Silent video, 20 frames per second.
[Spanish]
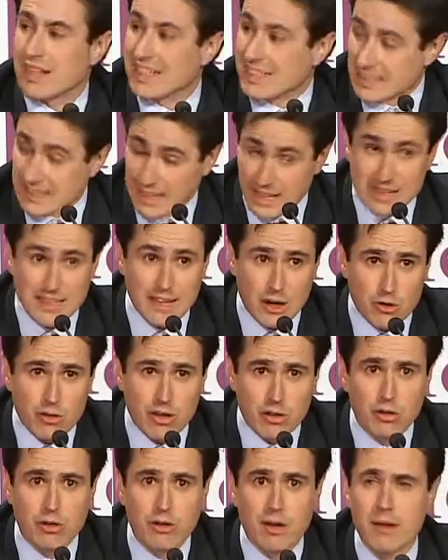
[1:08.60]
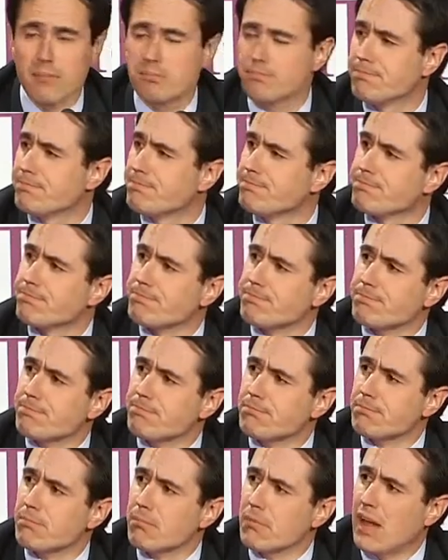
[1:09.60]
que se está desarrollando ya
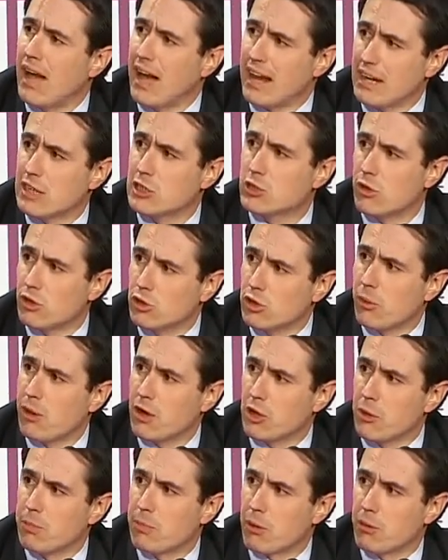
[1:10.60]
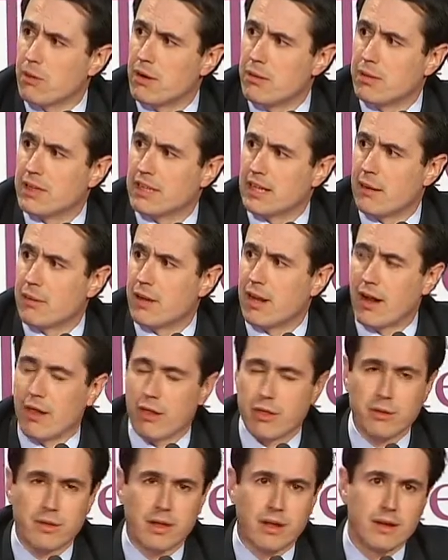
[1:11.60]
ha resuelto varios problemas que había en
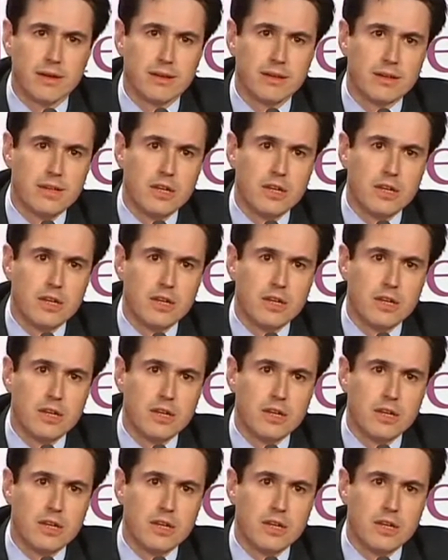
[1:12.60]
la zona.